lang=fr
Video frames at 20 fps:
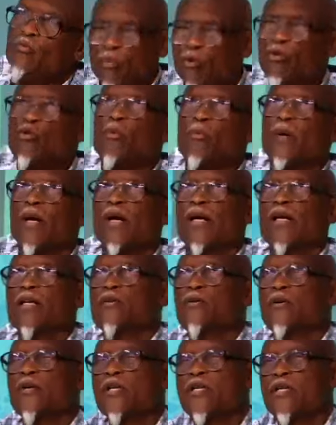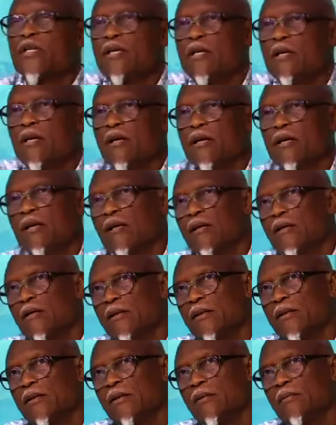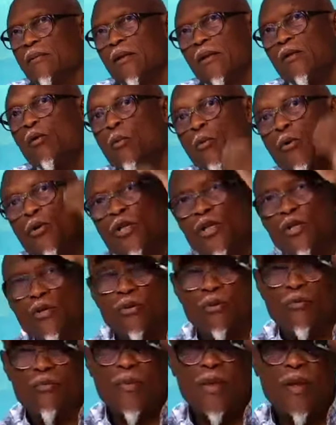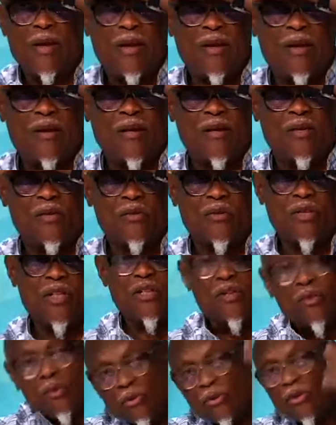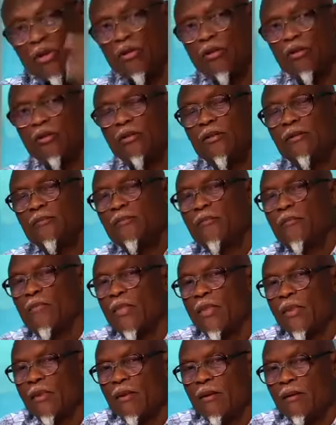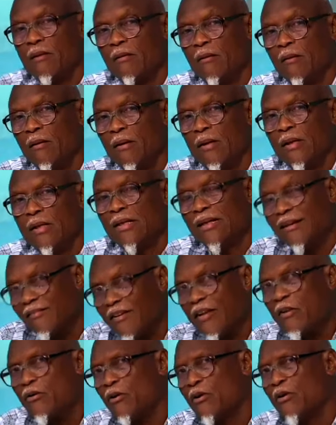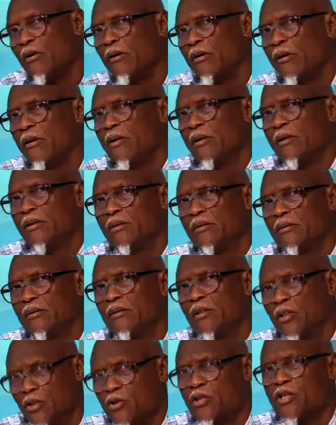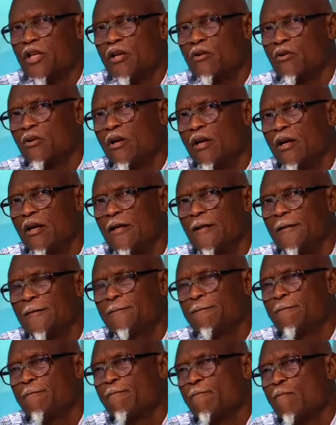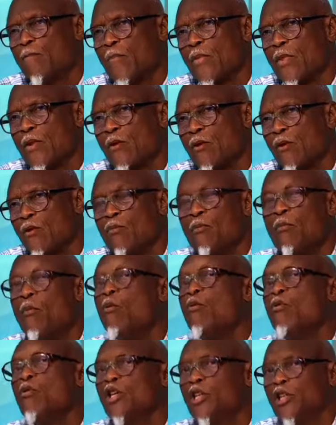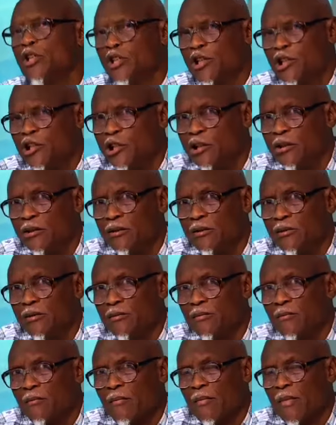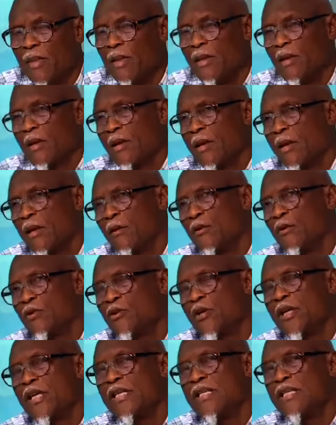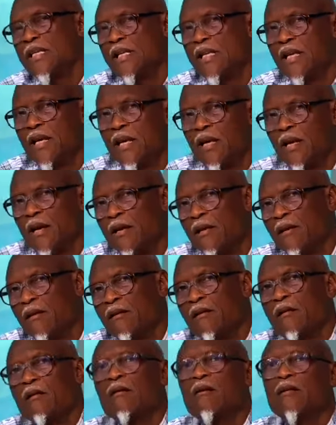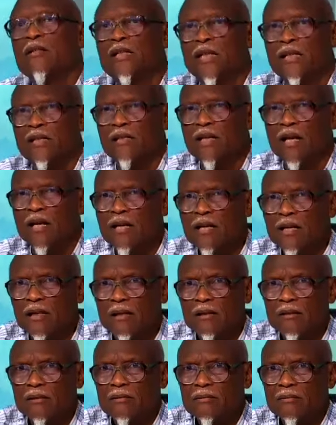ne posons pas la question ici. C'est en opposition. Nous disons que les travailleurs dans ce secteur-là ont beaucoup changé et que ce qu'ils étaient il y a une trentaine d'années,